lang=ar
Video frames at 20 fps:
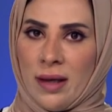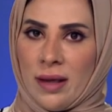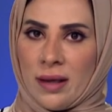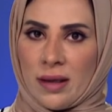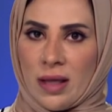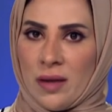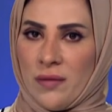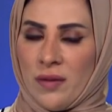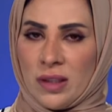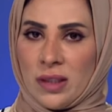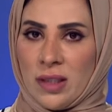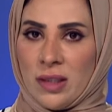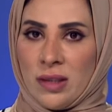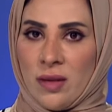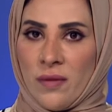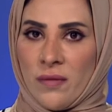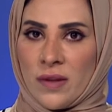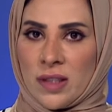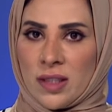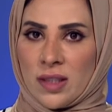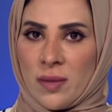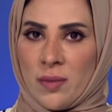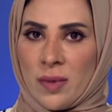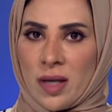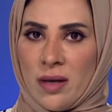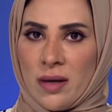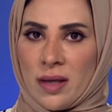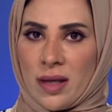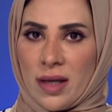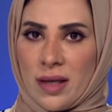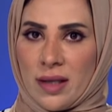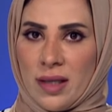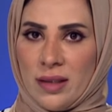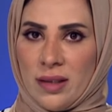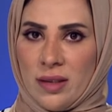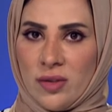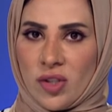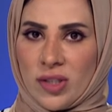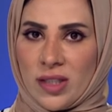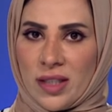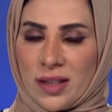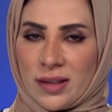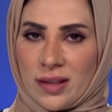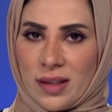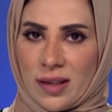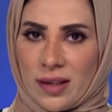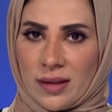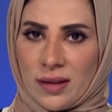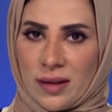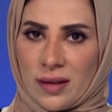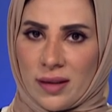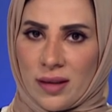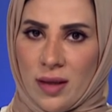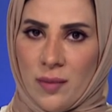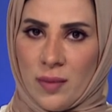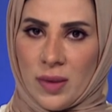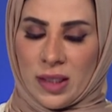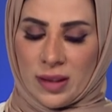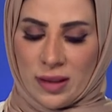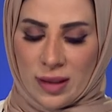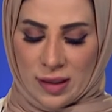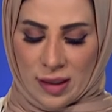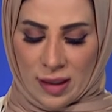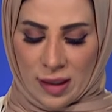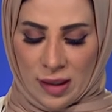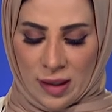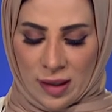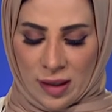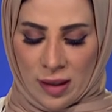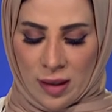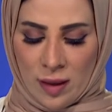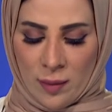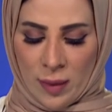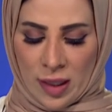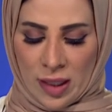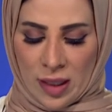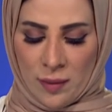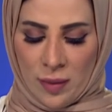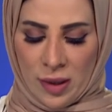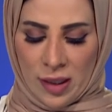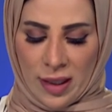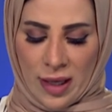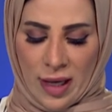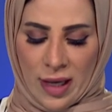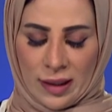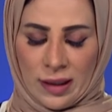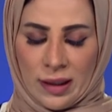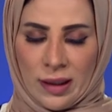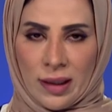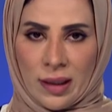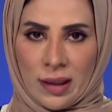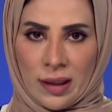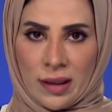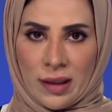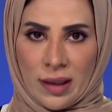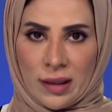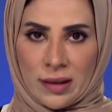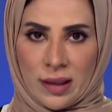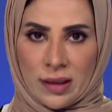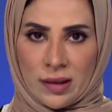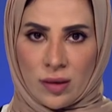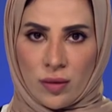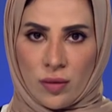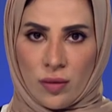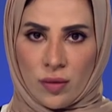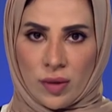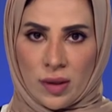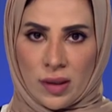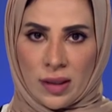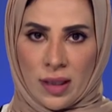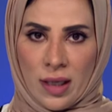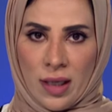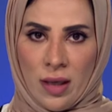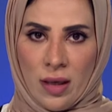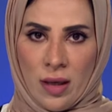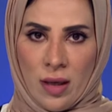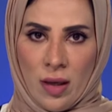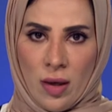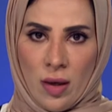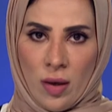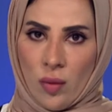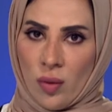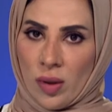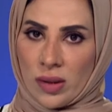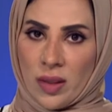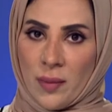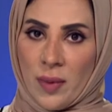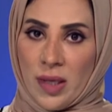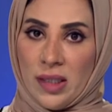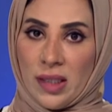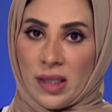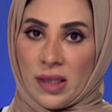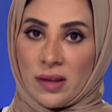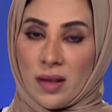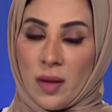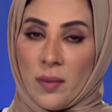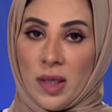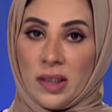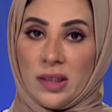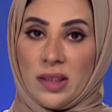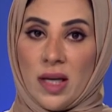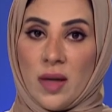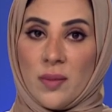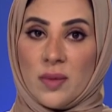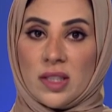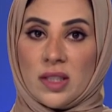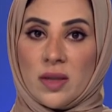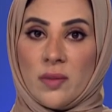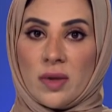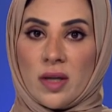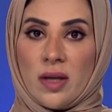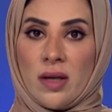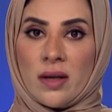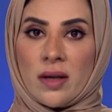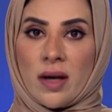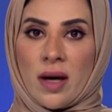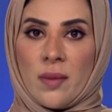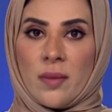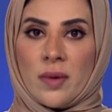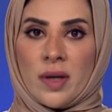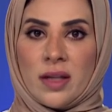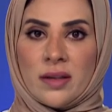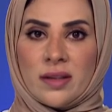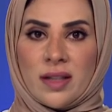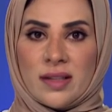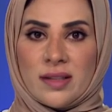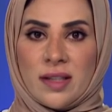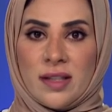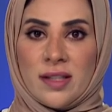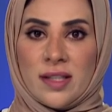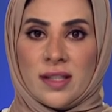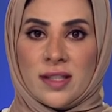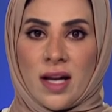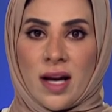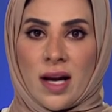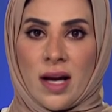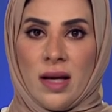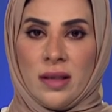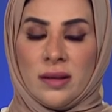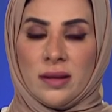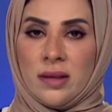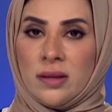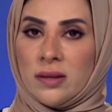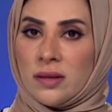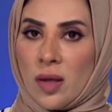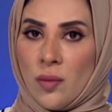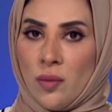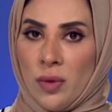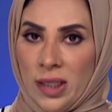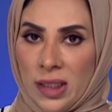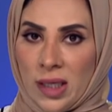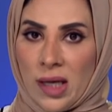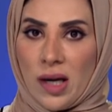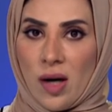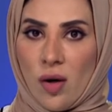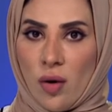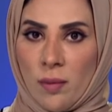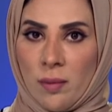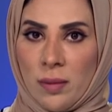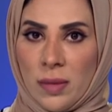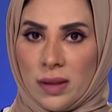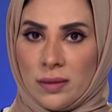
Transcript: كيف تصف استمرار قناة الجزيرة القطرية بتسخير منابرها للقيادات الحوثية وتبني خطاباتها باستمرار عبر تخصيص ساعات طويلة لهم؟